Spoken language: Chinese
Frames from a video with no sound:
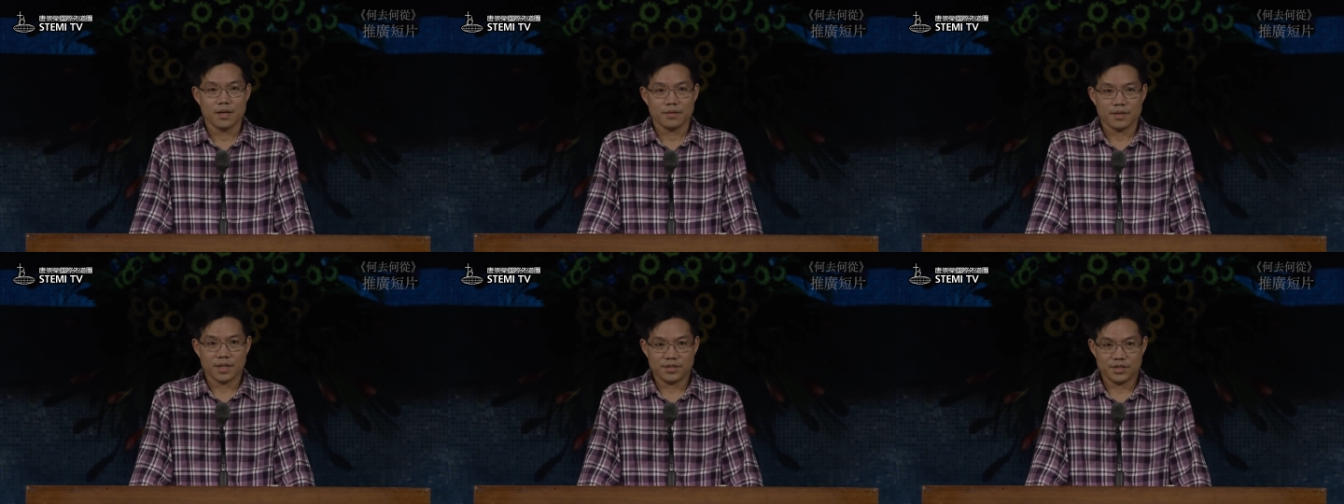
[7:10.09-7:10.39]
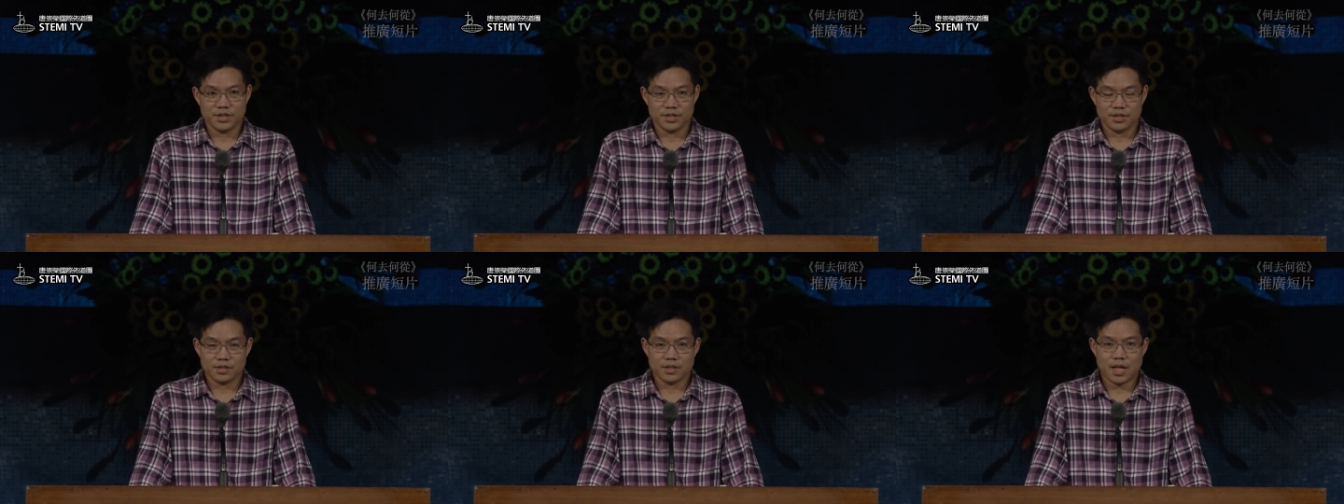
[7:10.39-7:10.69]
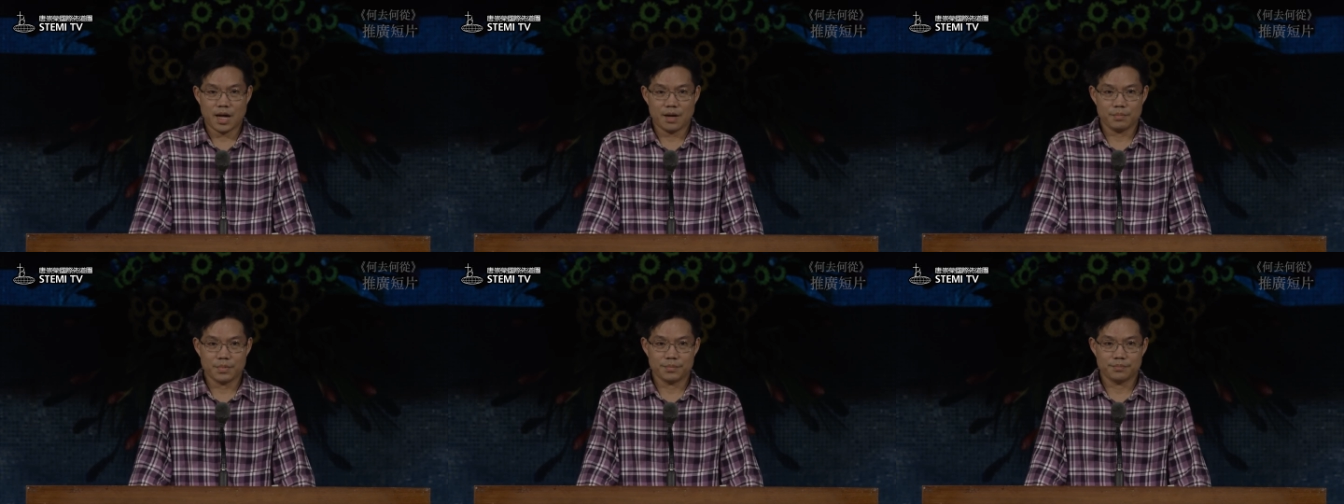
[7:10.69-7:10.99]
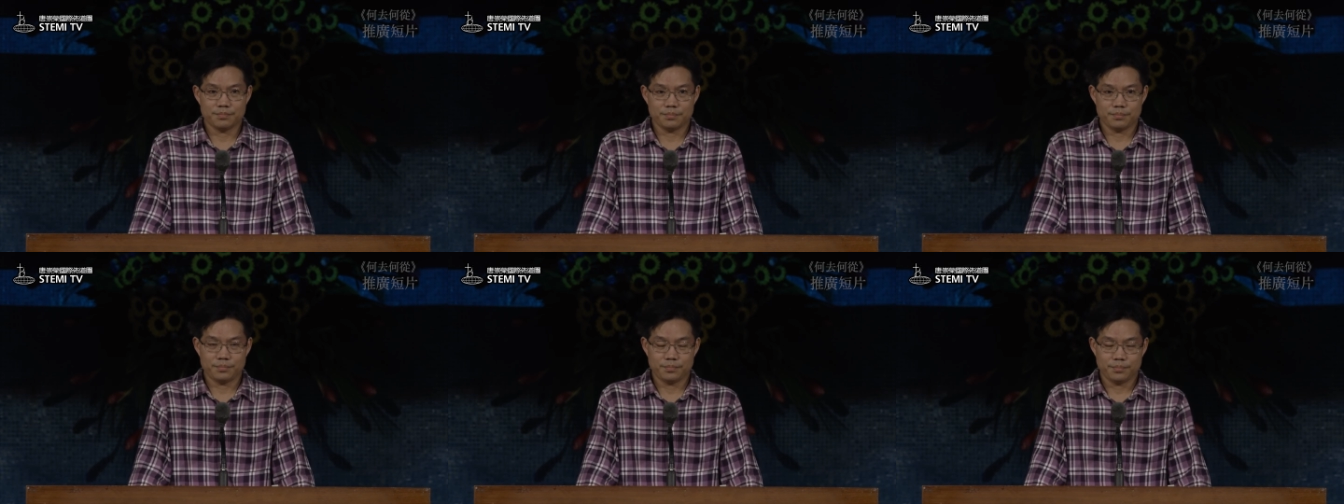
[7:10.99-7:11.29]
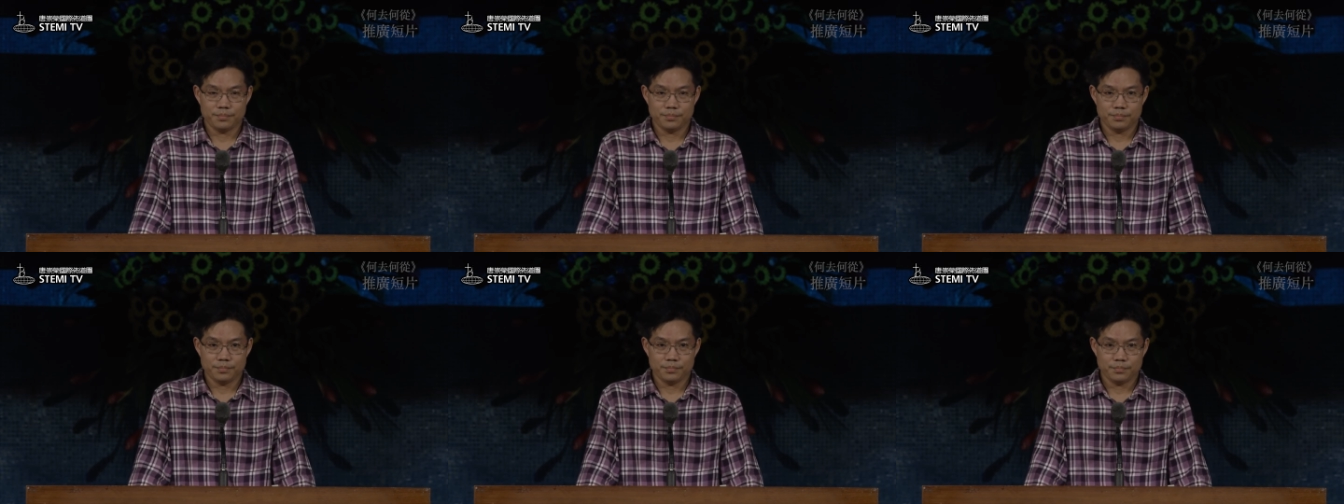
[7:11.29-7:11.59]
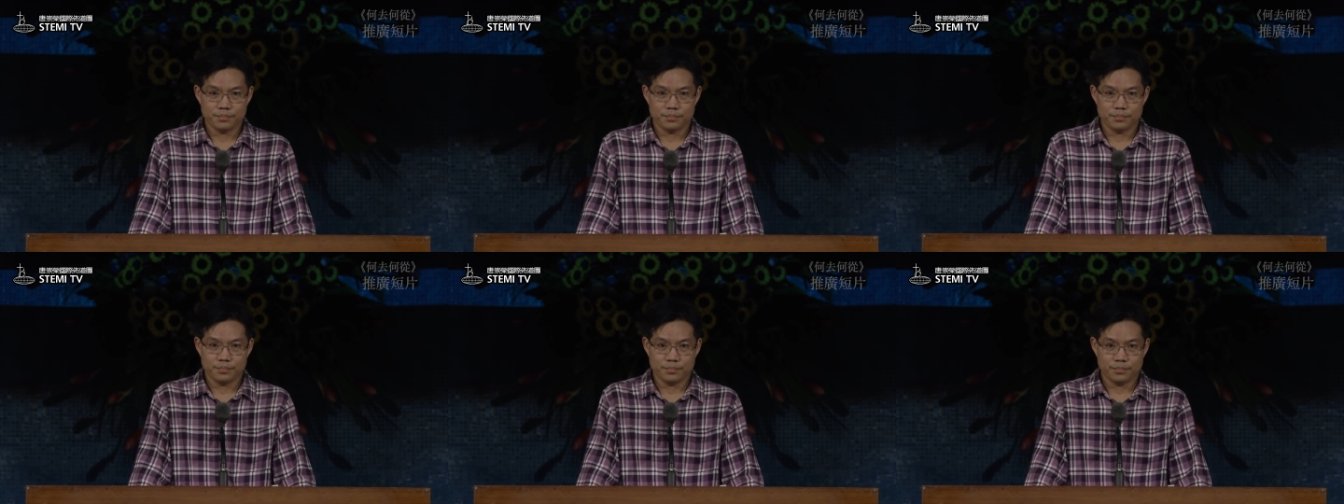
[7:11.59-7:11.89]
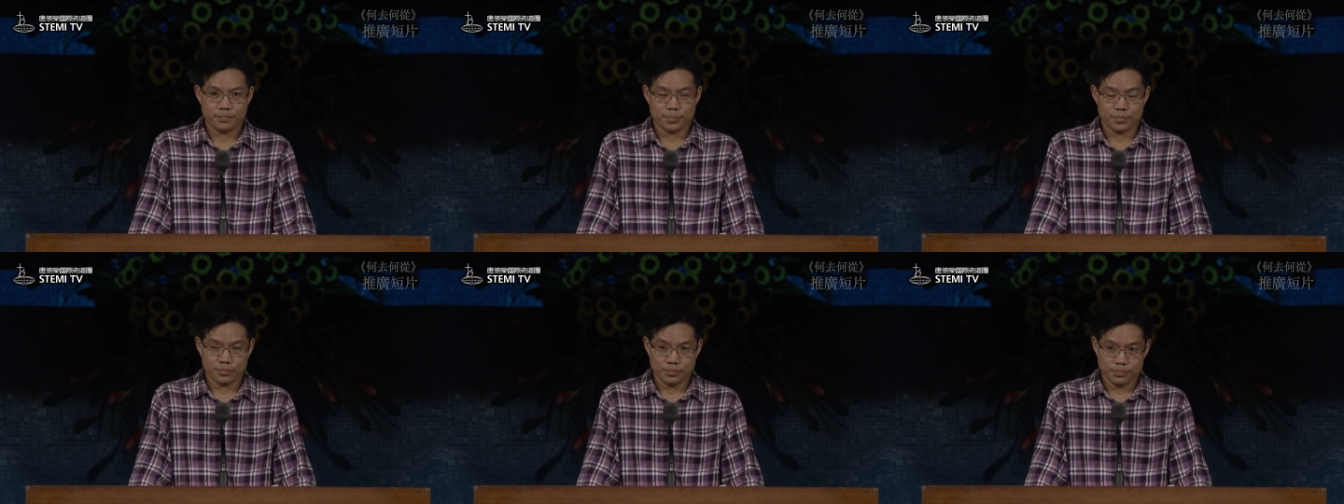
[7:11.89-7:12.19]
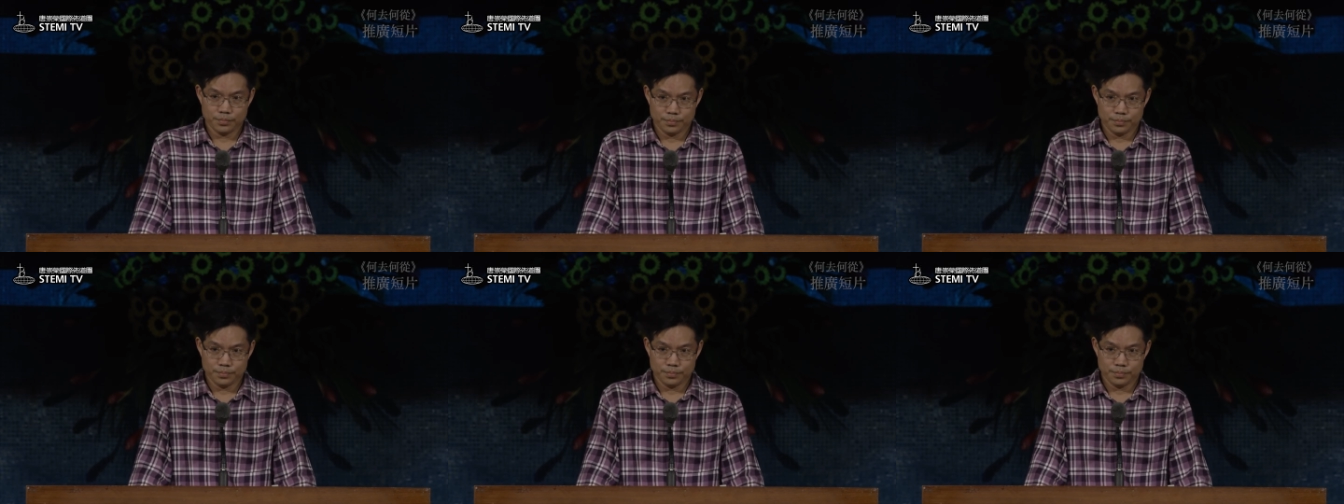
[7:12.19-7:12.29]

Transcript: 那其实他们不。